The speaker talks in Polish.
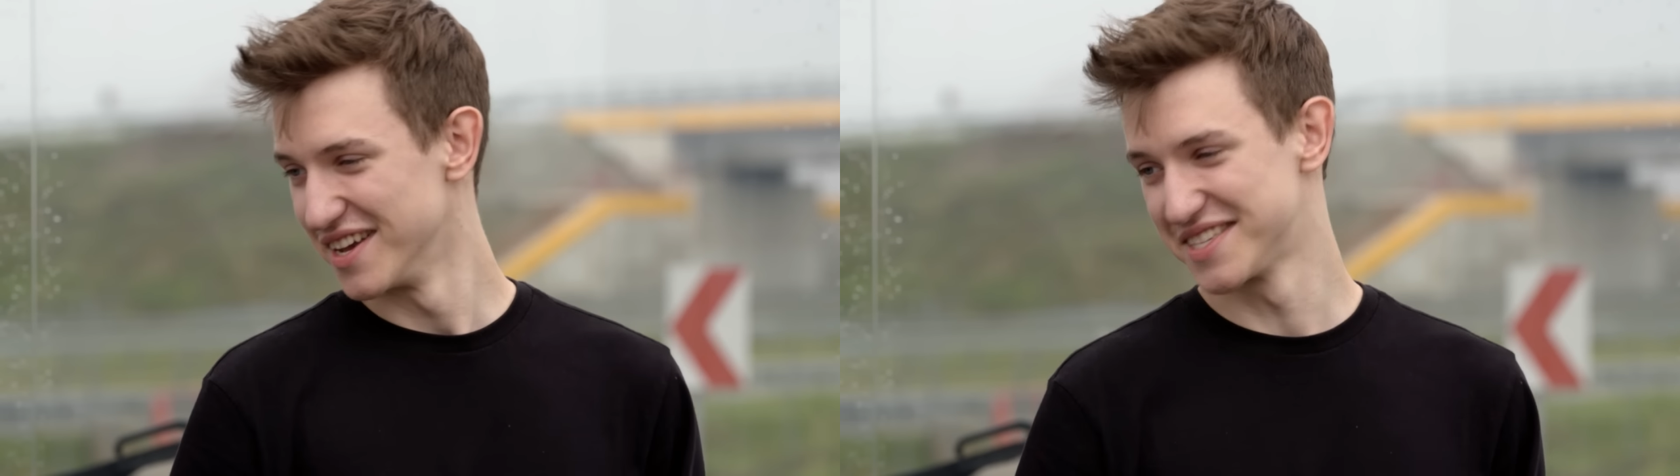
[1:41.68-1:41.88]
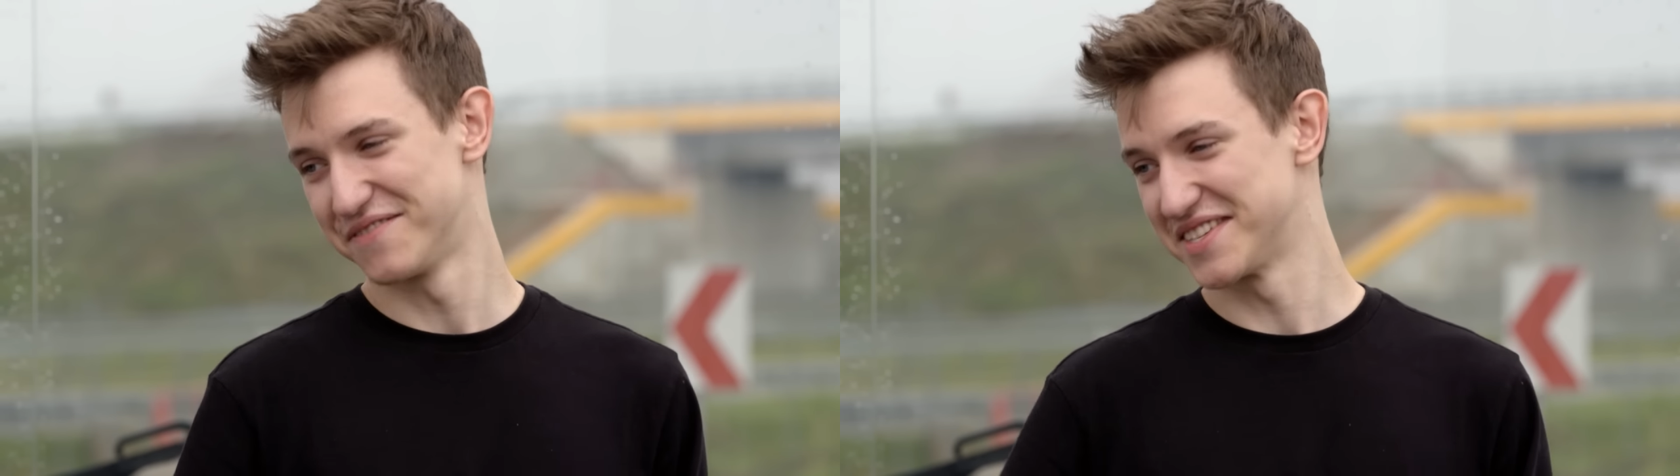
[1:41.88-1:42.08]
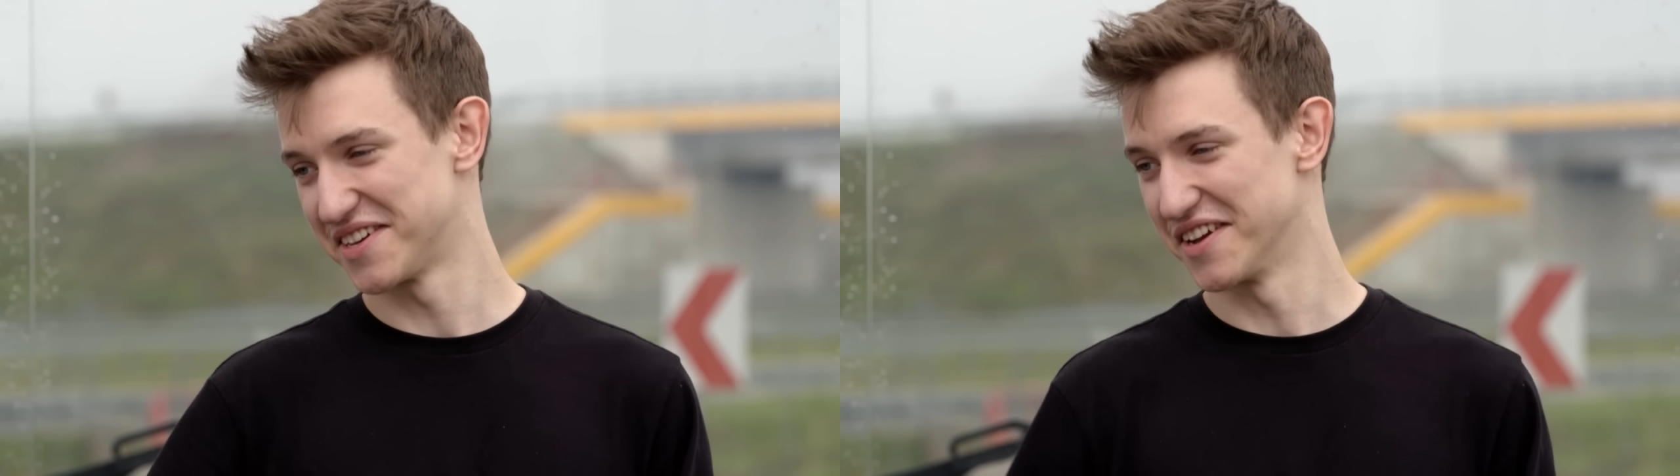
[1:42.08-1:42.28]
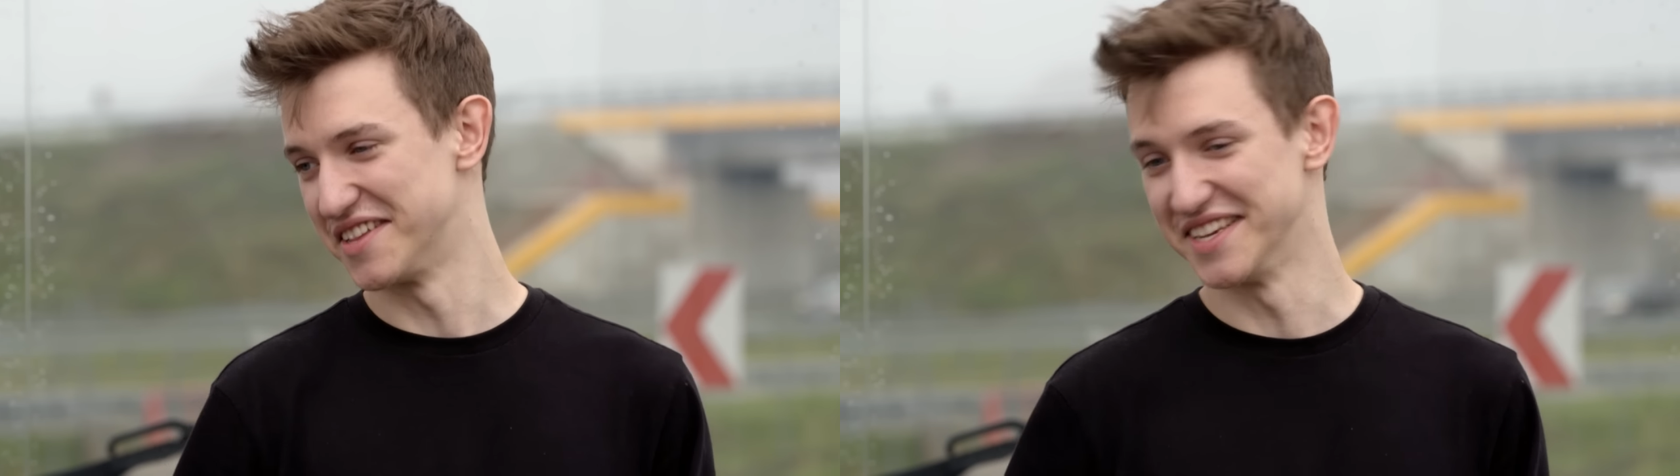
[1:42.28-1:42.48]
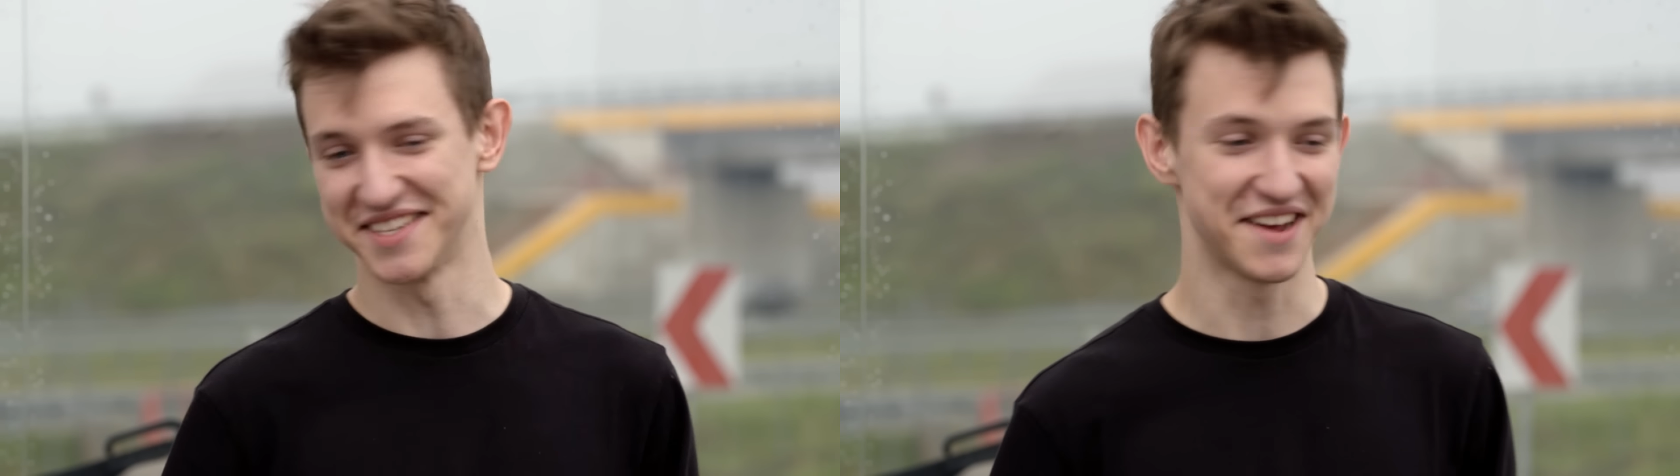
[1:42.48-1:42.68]
z 2.0 no
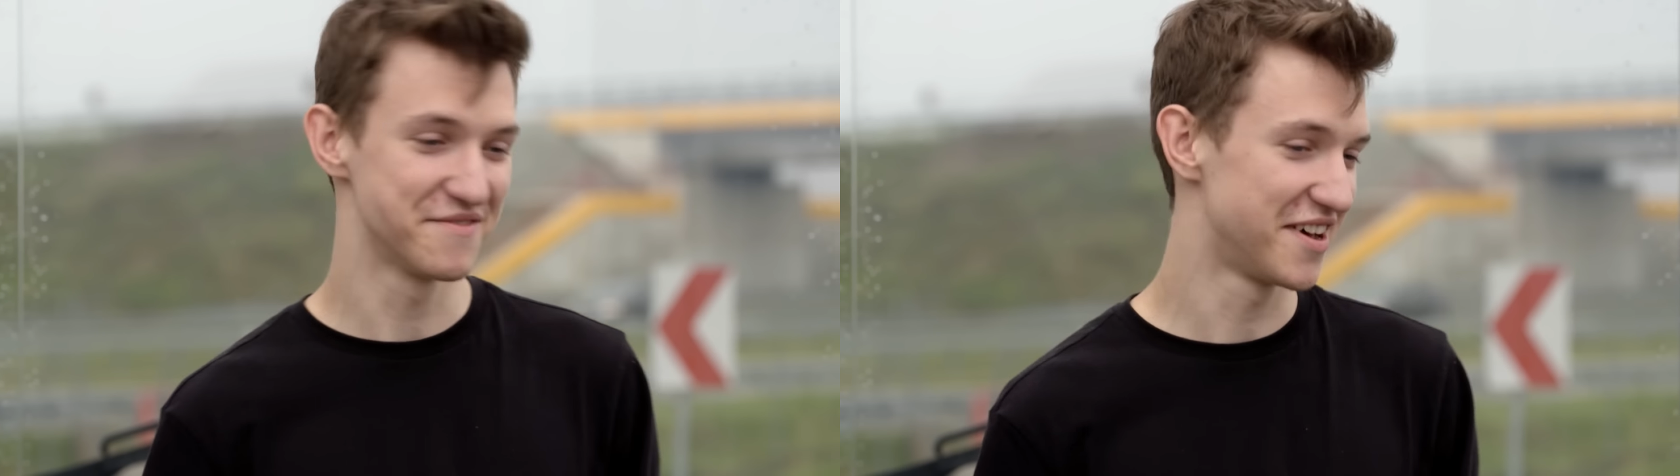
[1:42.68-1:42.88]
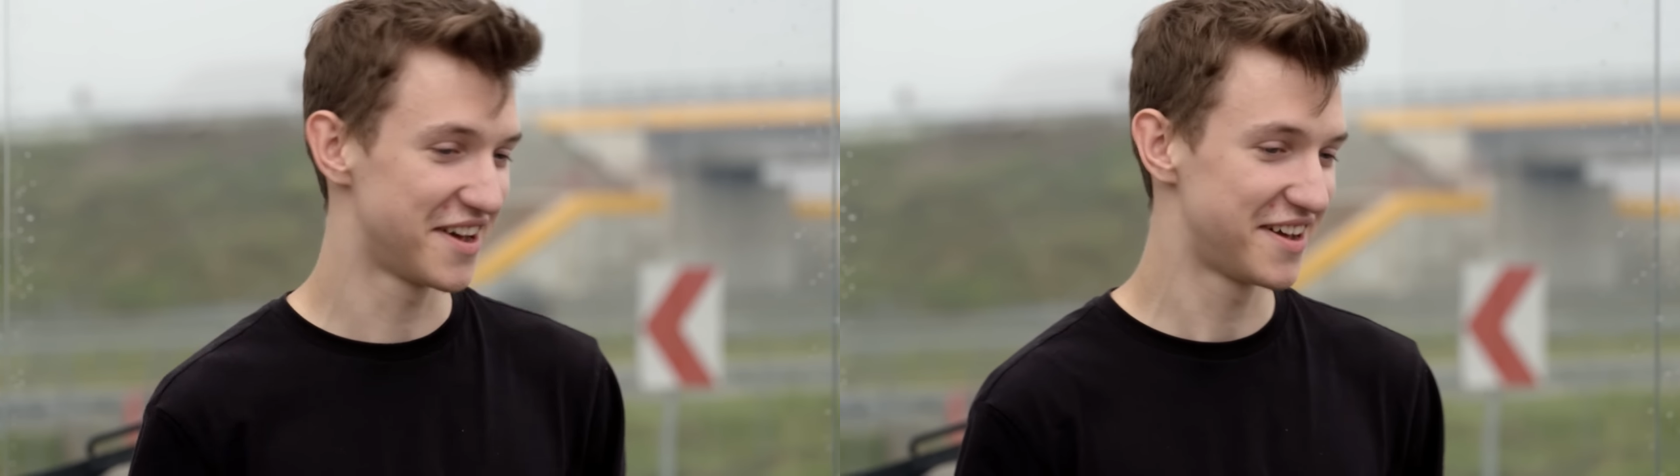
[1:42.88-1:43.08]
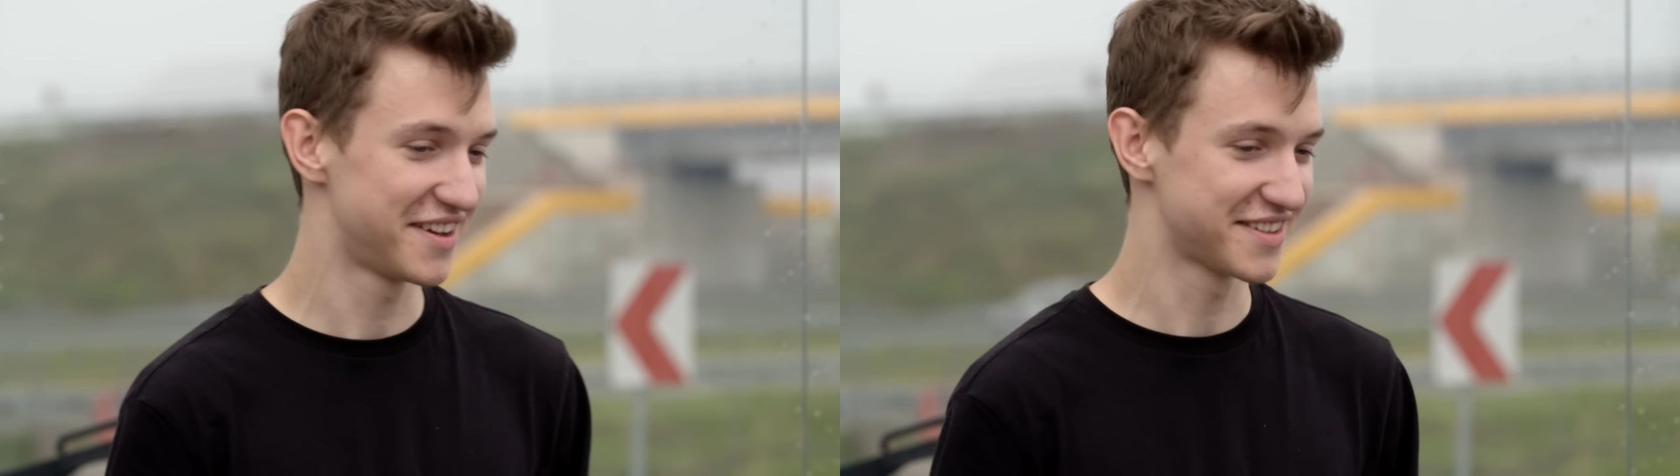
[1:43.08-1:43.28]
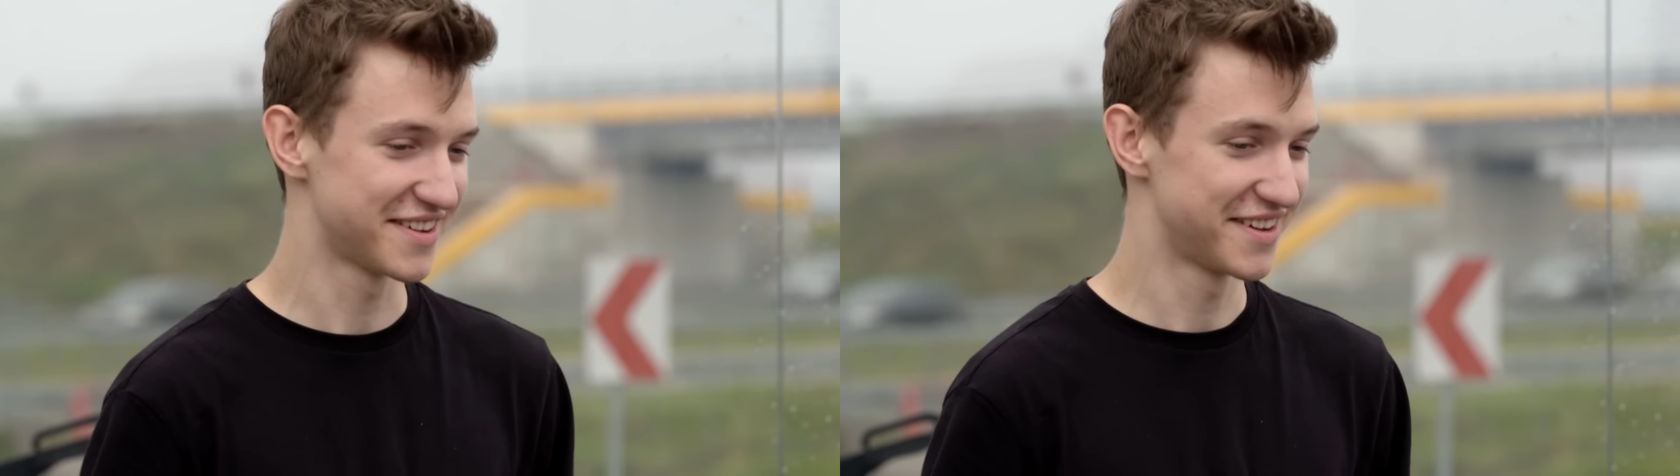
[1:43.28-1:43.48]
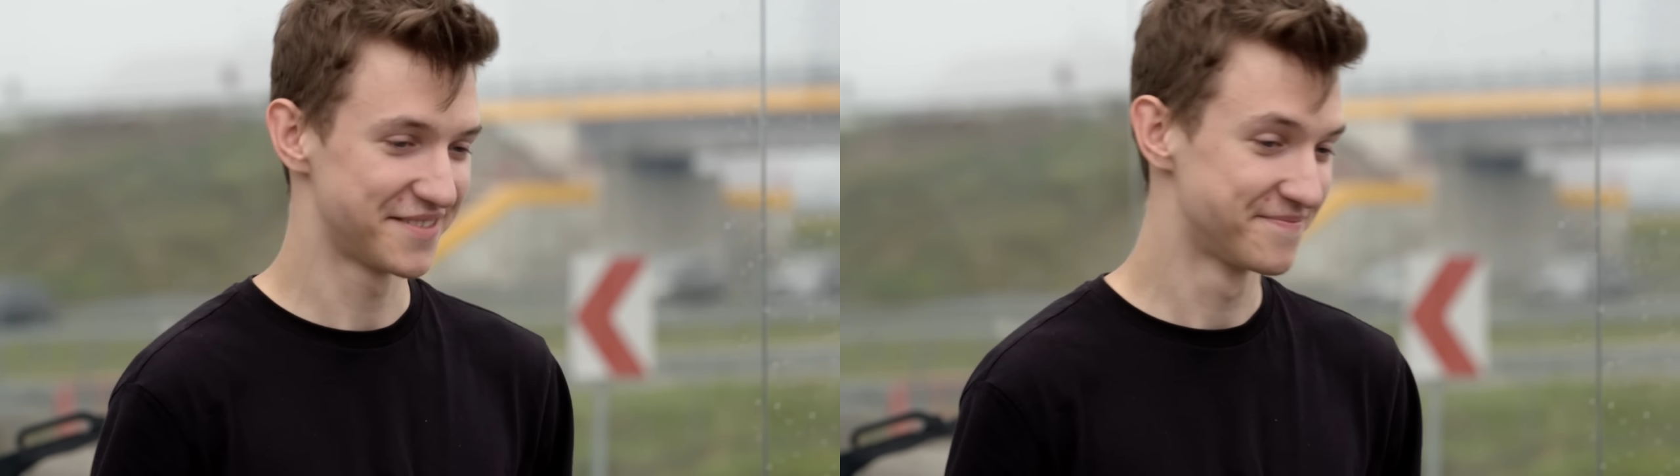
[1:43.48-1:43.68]
dieslem, no, no to
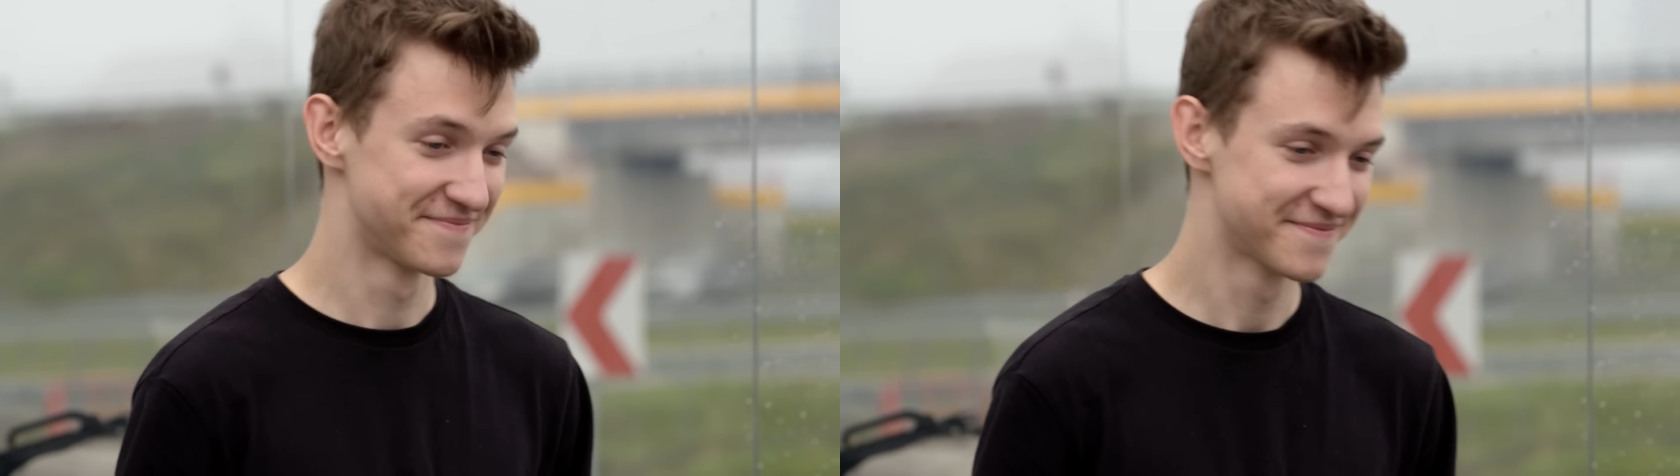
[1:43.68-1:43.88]
super, to... super